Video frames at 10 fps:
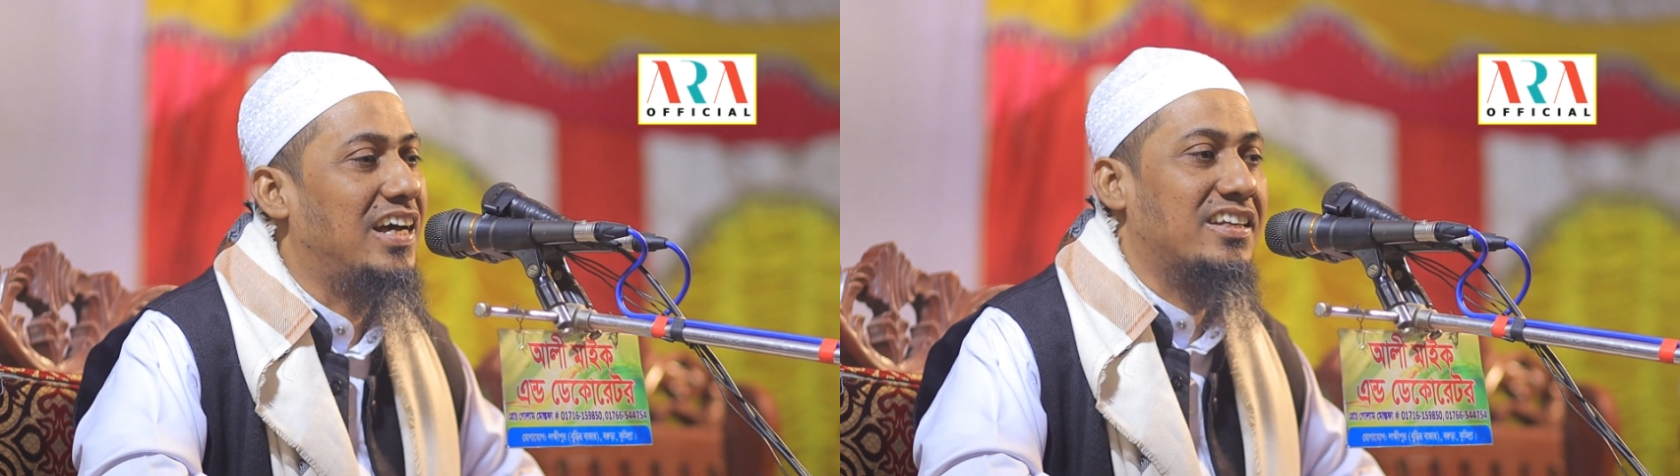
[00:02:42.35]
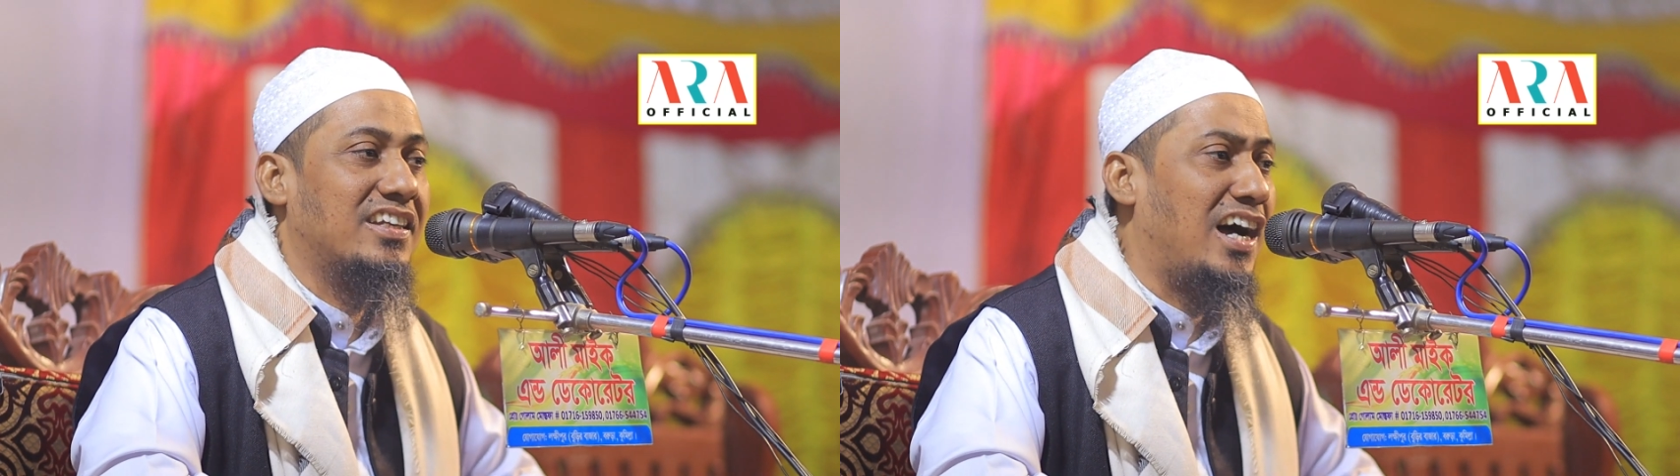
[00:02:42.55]

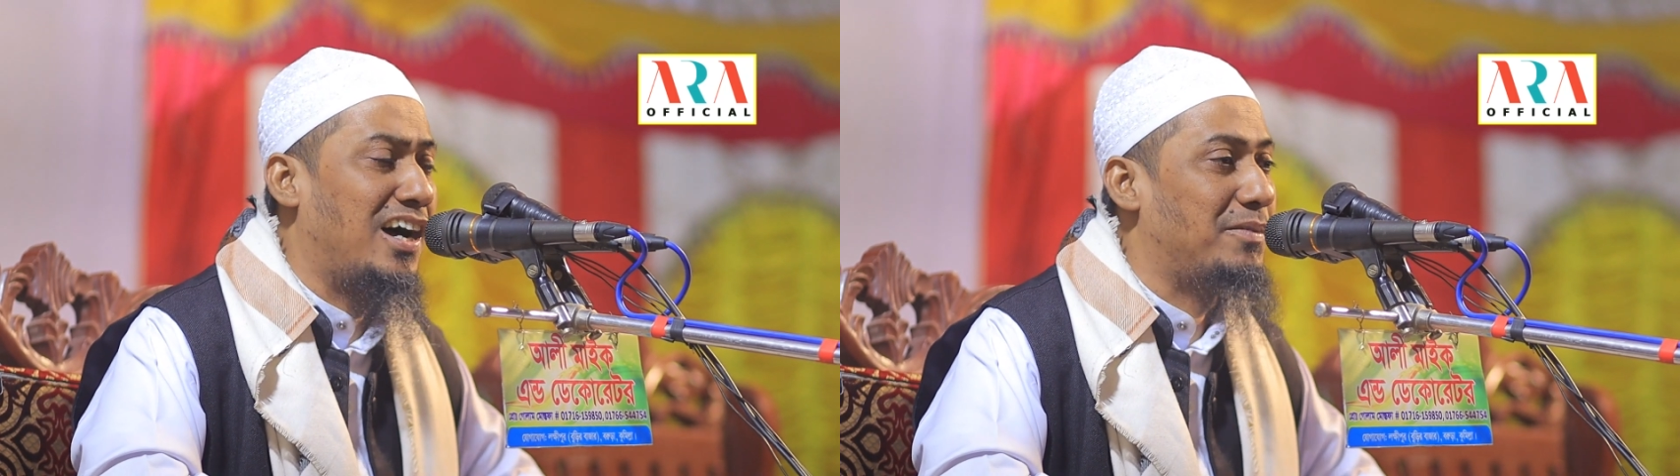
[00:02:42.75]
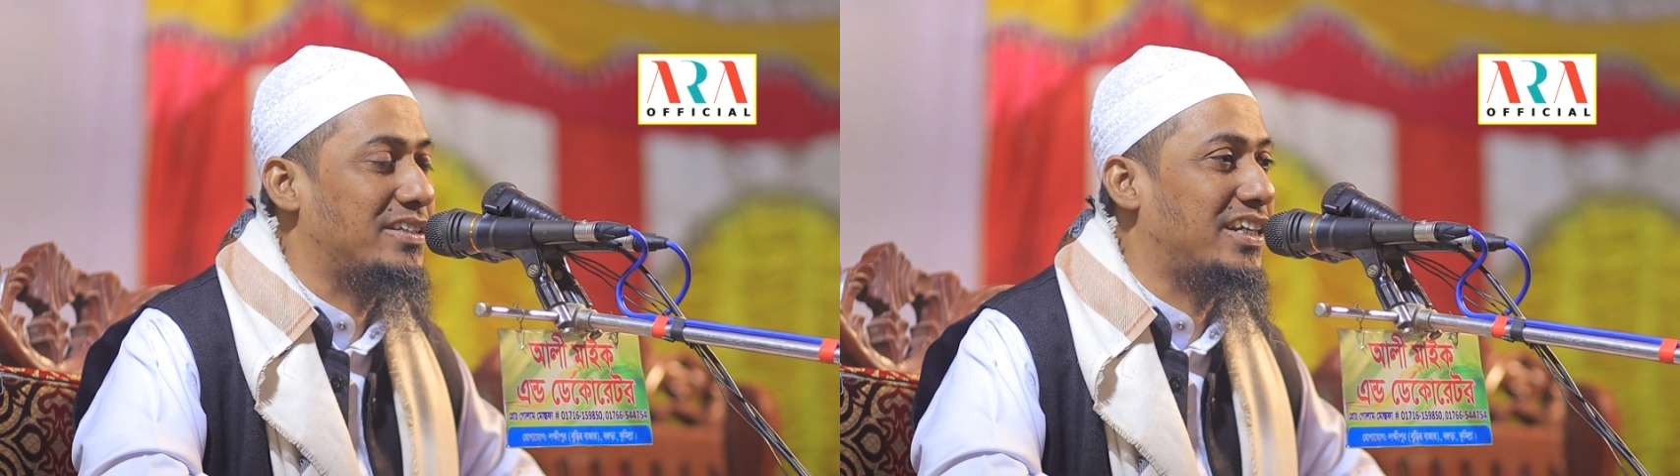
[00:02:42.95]
আল্লাহ
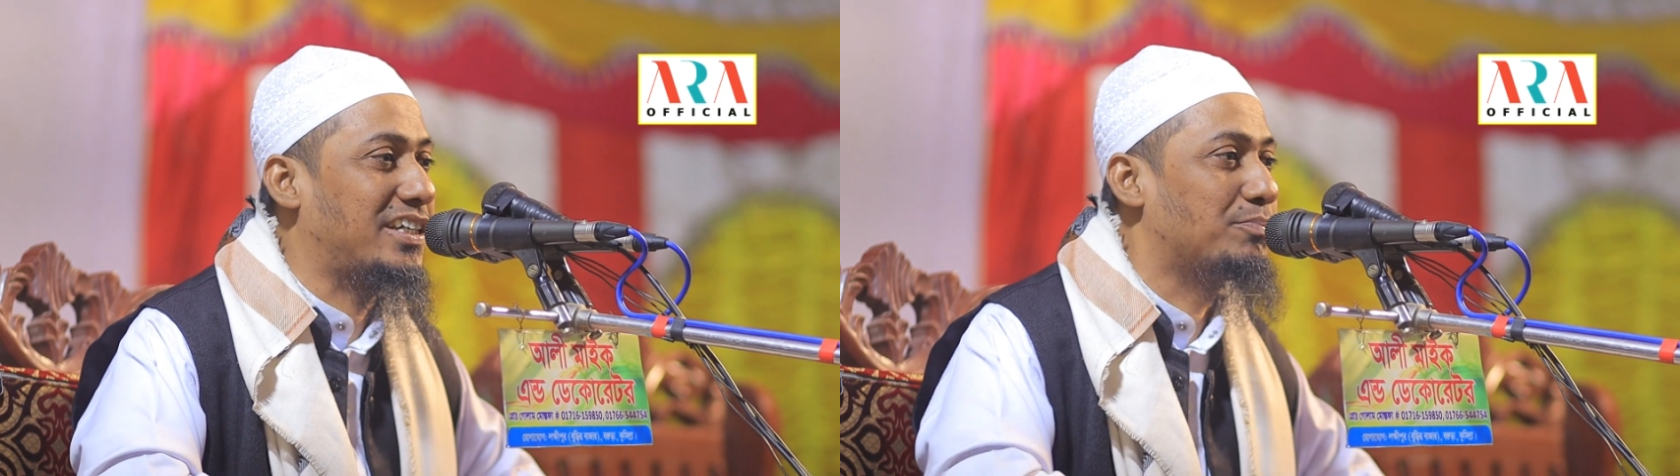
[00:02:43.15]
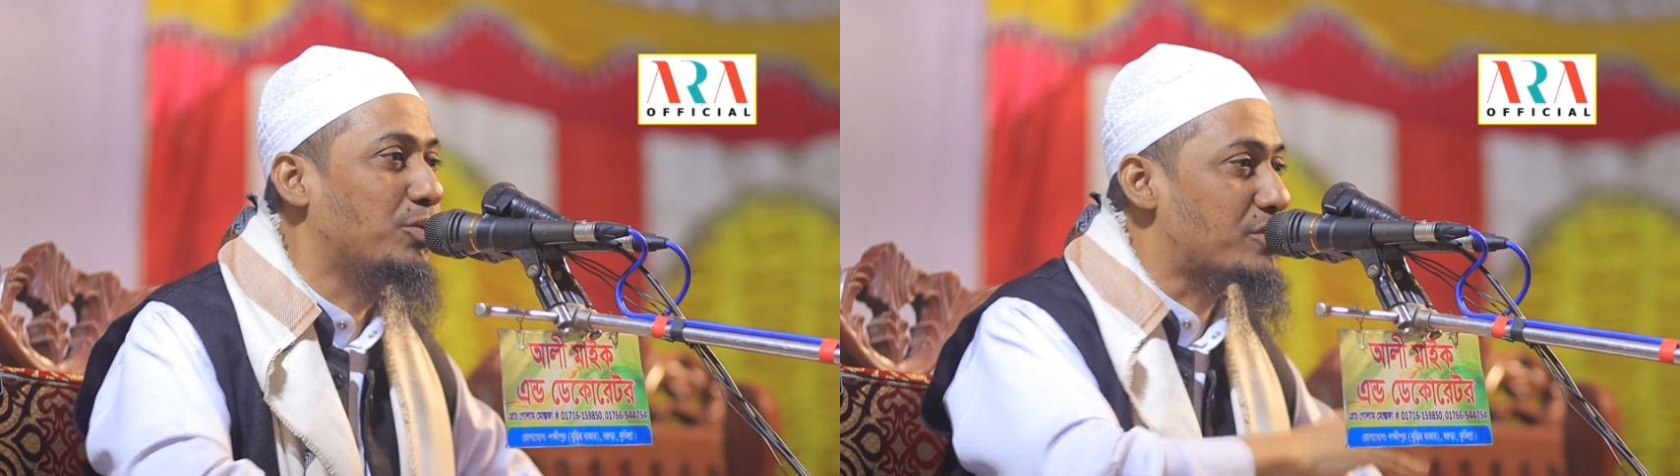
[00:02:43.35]

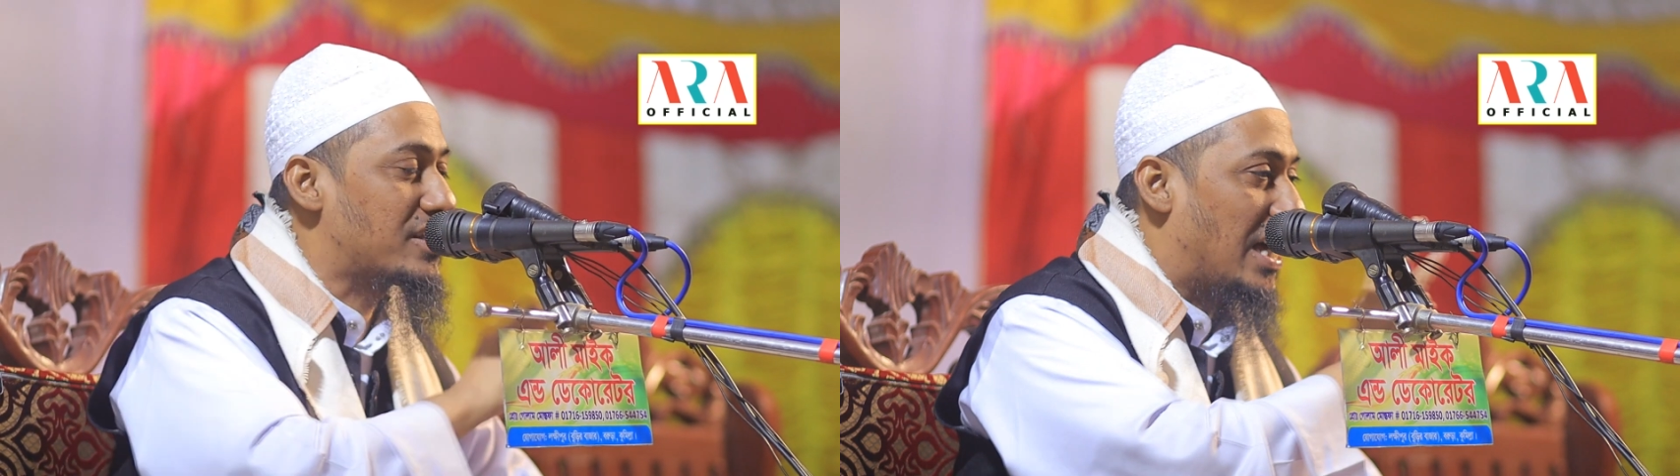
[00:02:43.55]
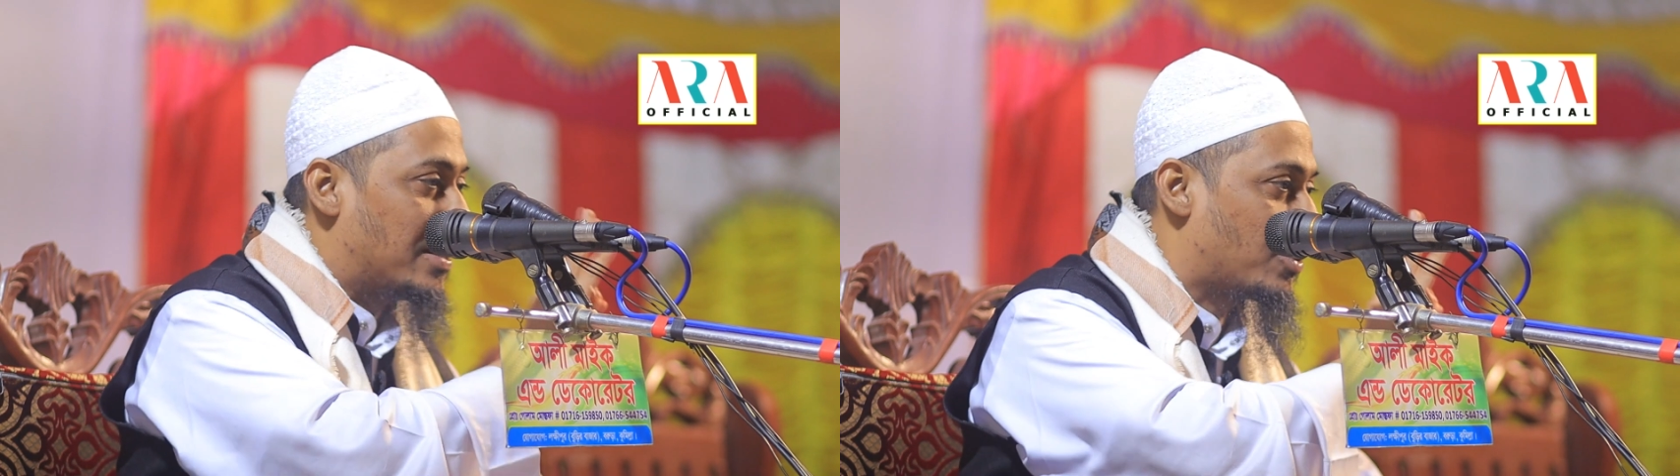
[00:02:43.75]
আমাদেরকে বুঝ
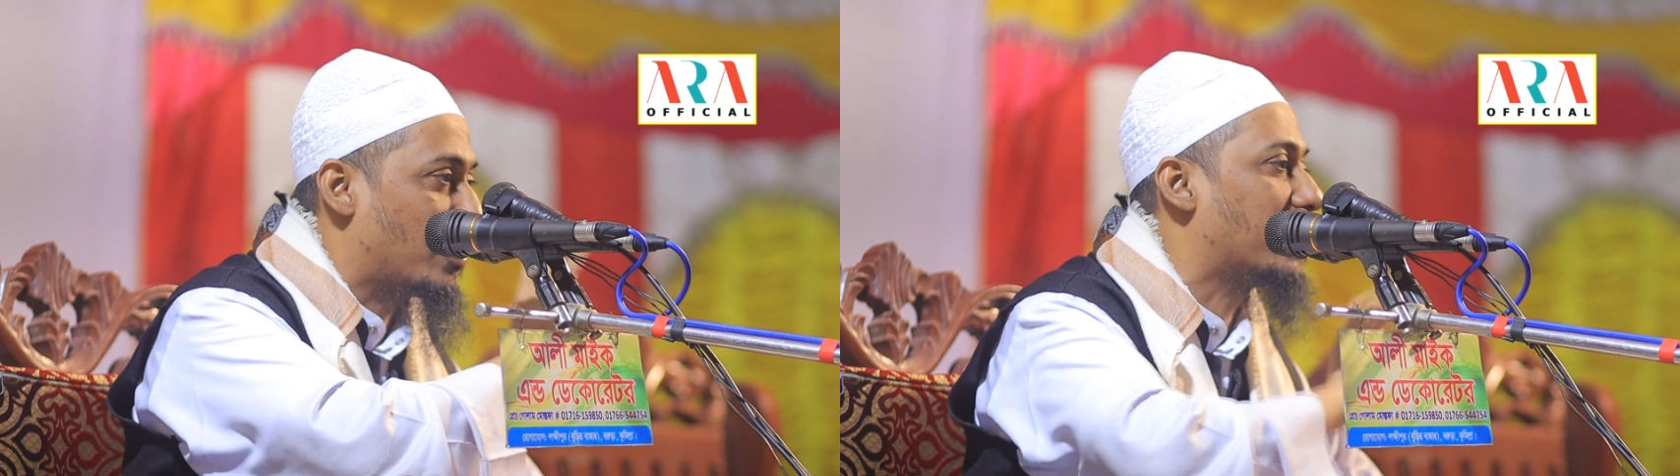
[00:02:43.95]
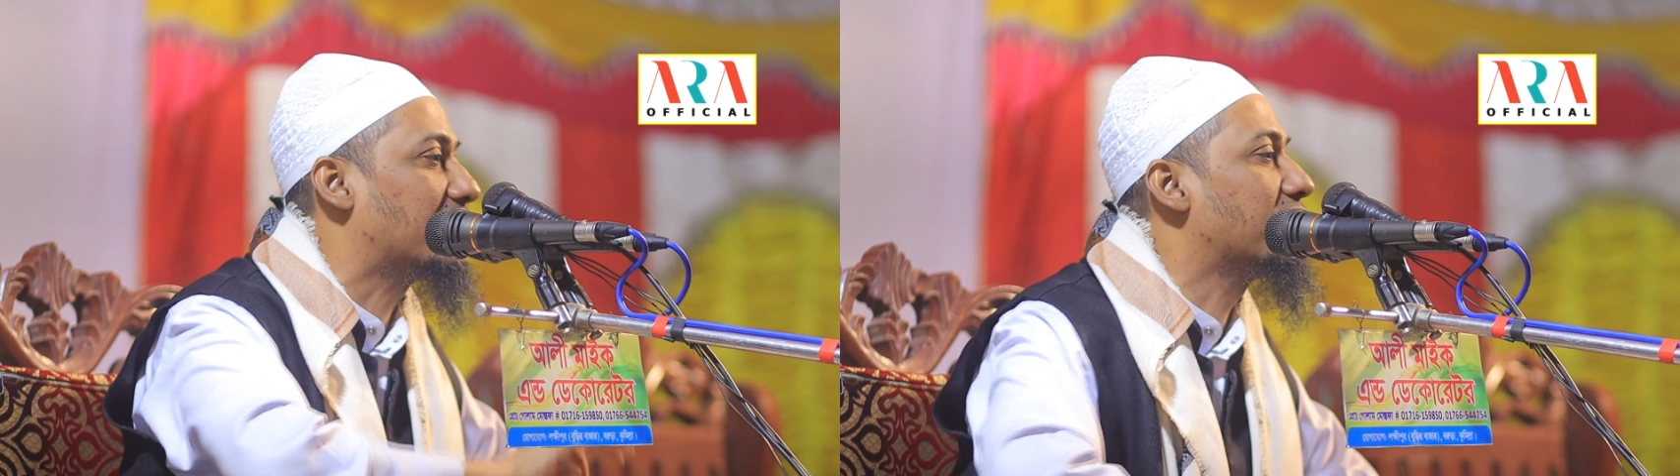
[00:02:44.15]
দান
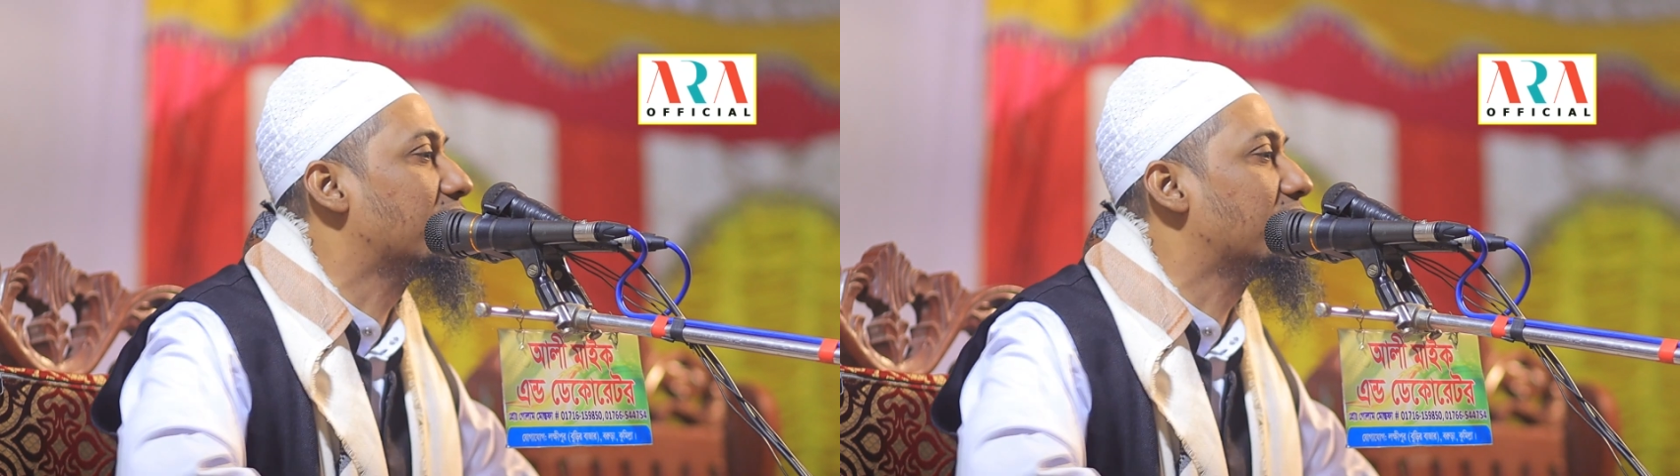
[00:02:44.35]
করে